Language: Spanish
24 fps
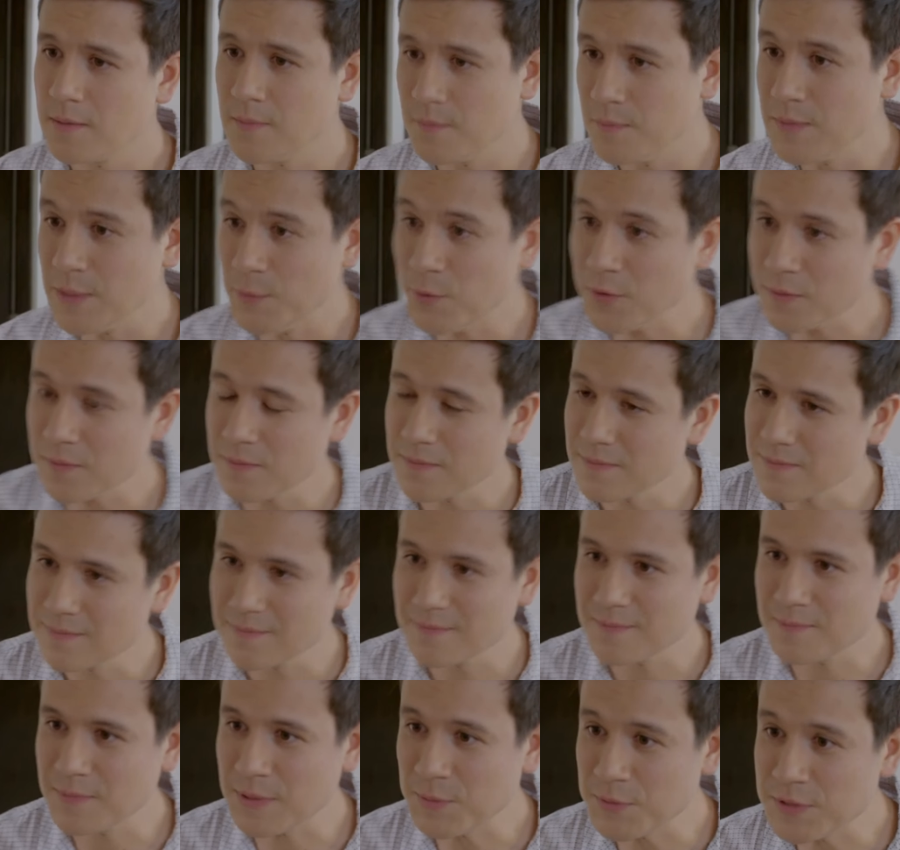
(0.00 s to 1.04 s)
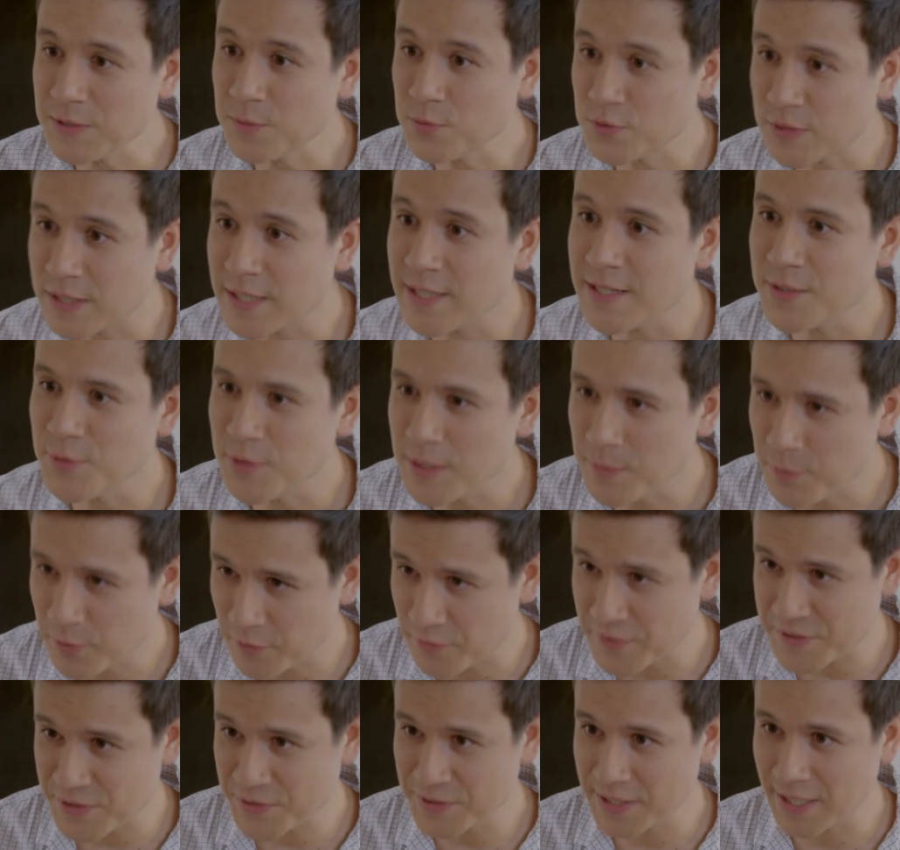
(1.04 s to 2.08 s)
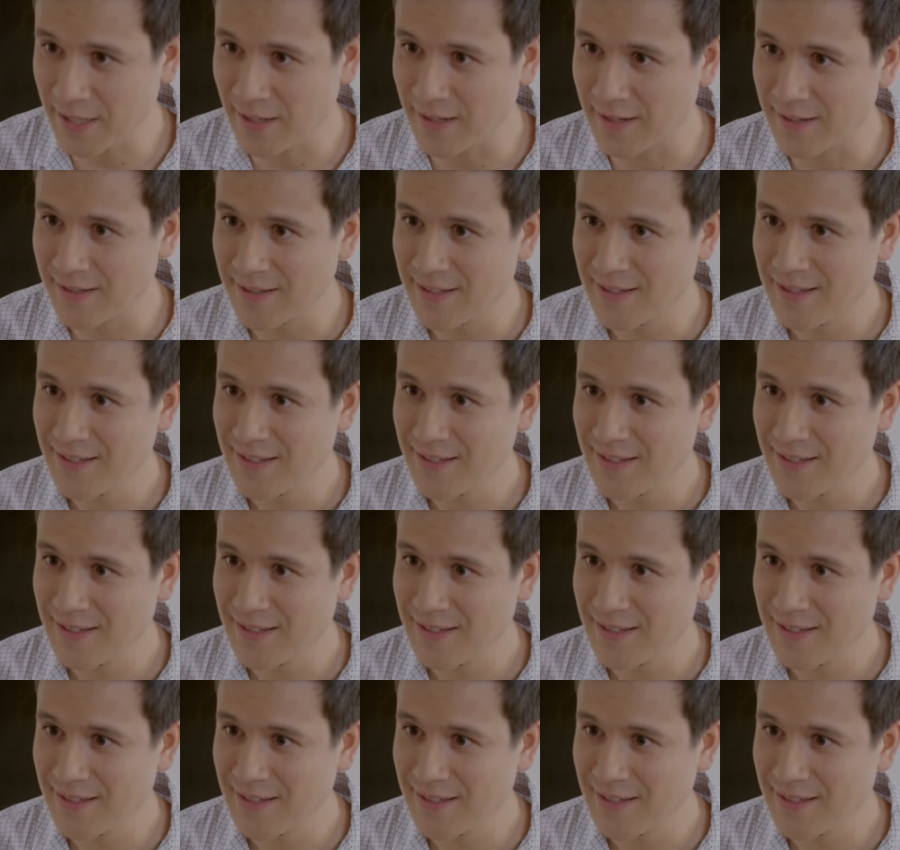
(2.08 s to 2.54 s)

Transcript: Mi amor, vamos a buscar ayuda profesional.